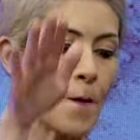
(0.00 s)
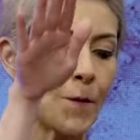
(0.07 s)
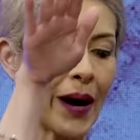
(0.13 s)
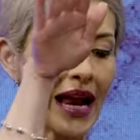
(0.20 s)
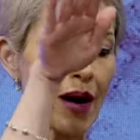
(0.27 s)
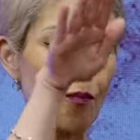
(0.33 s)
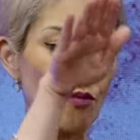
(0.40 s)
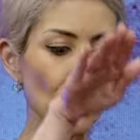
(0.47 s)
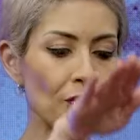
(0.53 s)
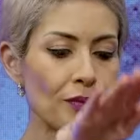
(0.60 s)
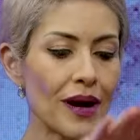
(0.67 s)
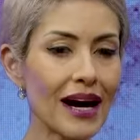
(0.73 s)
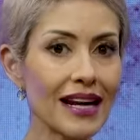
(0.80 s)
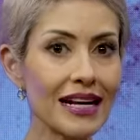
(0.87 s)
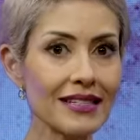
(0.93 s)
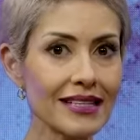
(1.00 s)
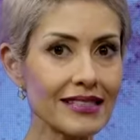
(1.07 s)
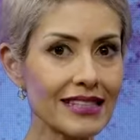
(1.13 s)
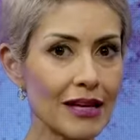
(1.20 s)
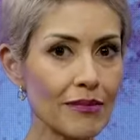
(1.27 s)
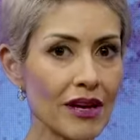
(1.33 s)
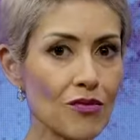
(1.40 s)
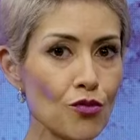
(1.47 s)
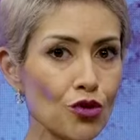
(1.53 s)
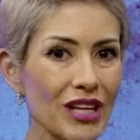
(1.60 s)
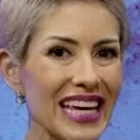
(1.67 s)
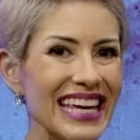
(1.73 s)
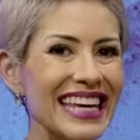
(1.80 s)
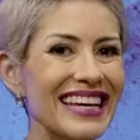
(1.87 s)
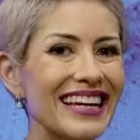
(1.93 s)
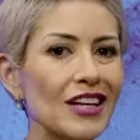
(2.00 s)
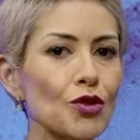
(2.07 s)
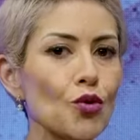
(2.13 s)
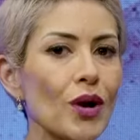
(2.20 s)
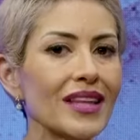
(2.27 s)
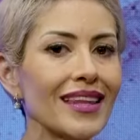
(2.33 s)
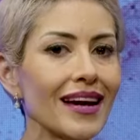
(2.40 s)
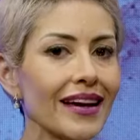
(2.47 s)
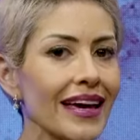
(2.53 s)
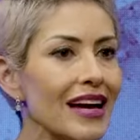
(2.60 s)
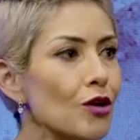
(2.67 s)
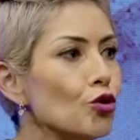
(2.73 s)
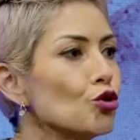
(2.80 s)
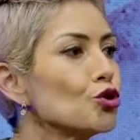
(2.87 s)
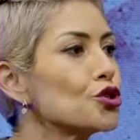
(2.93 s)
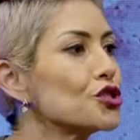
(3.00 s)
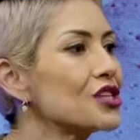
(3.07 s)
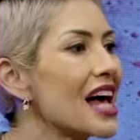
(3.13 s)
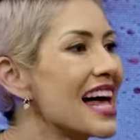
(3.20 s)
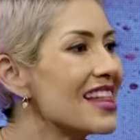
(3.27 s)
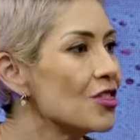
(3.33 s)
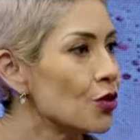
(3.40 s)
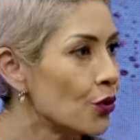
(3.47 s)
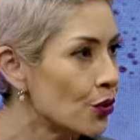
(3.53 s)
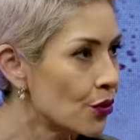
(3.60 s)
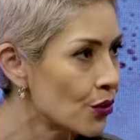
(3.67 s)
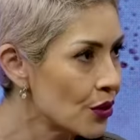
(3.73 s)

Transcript: para poder bajar el sistema inmune y que no ataque a lo sano.